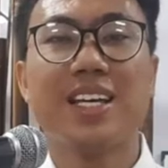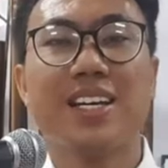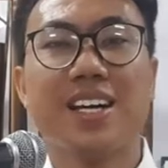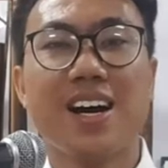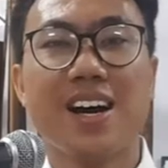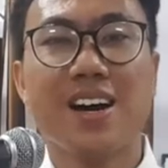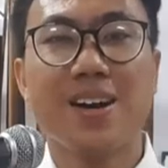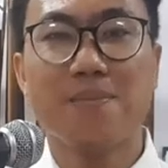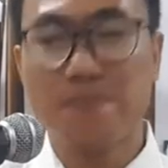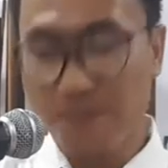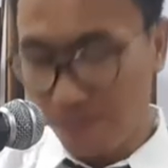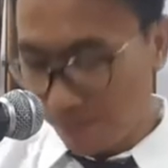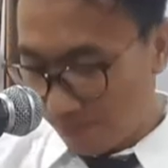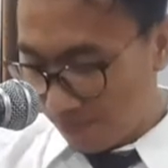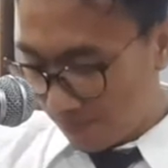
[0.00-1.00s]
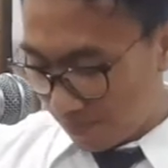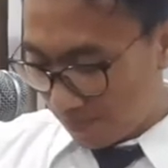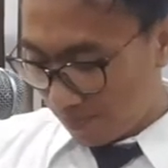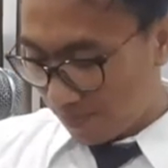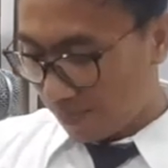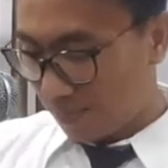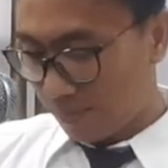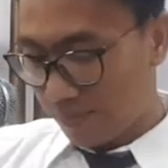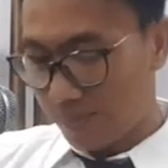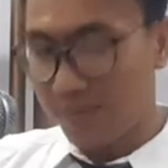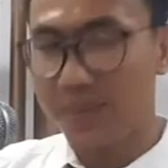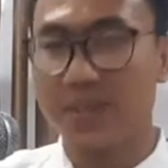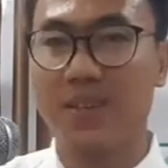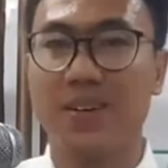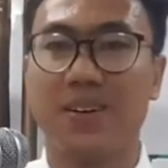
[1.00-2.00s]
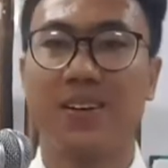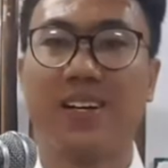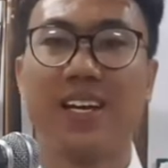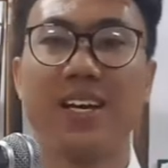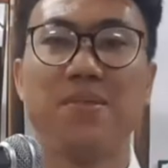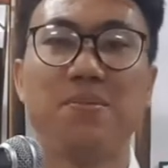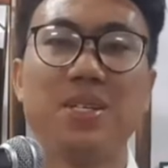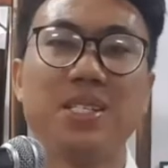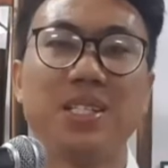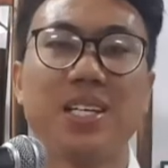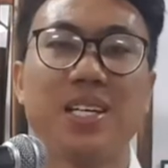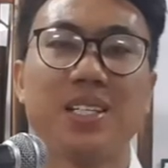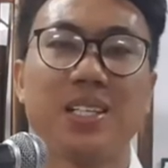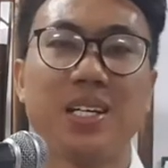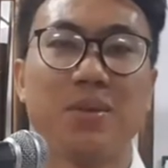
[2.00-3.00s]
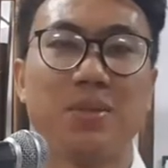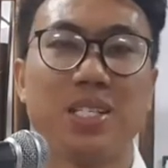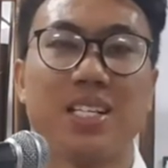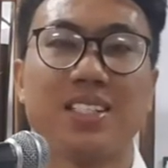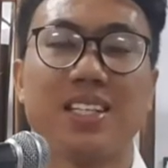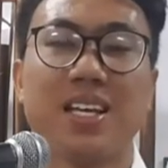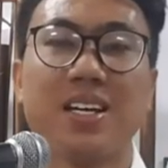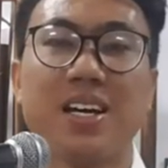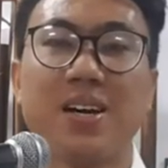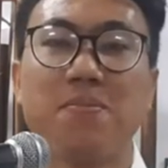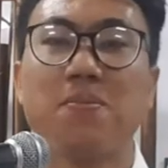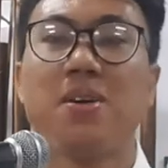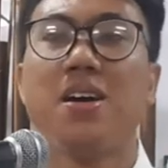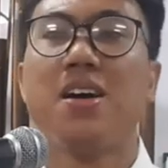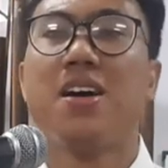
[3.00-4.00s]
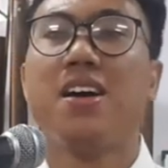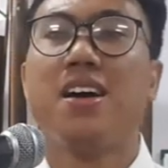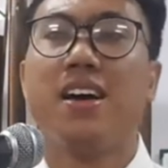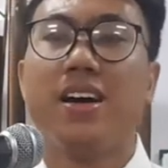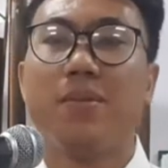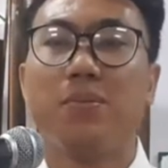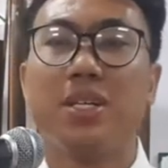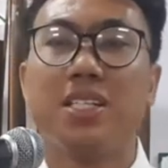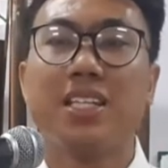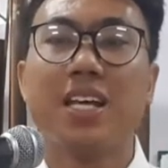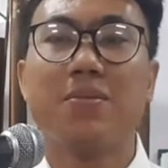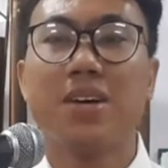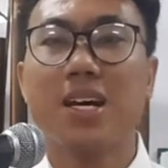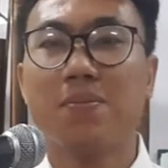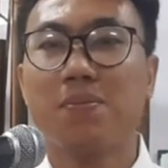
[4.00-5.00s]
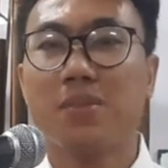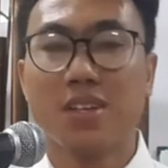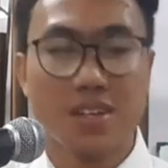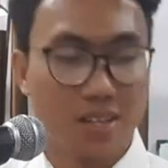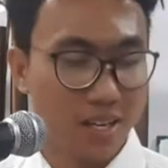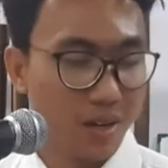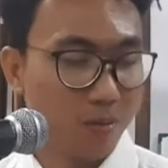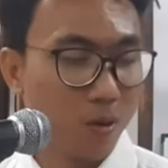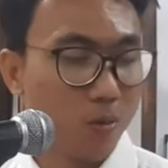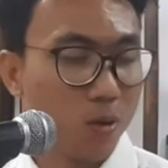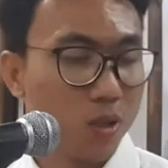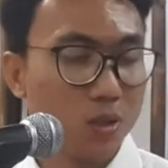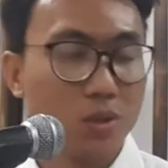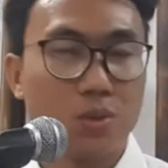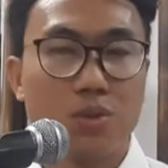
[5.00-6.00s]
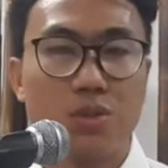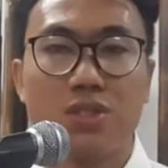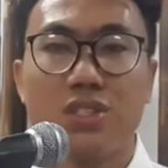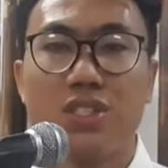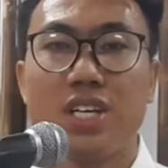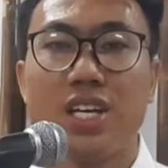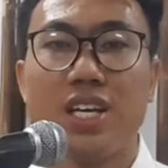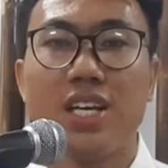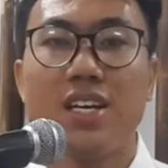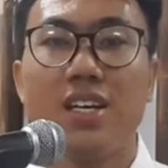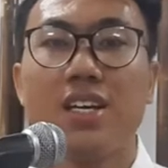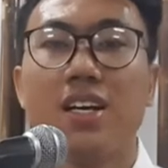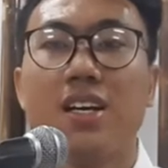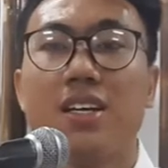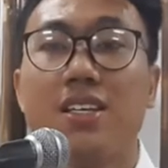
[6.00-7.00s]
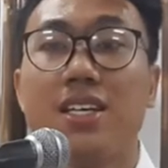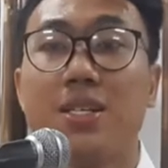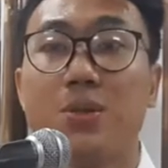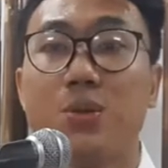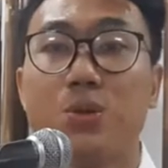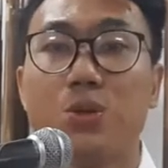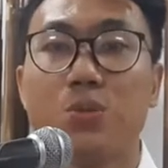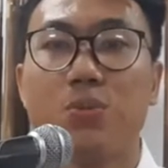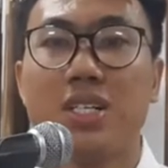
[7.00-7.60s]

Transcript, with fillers: stand up. Oke, okay, Mister tidak bisa stand up. Please stand up and we want to sing Yesus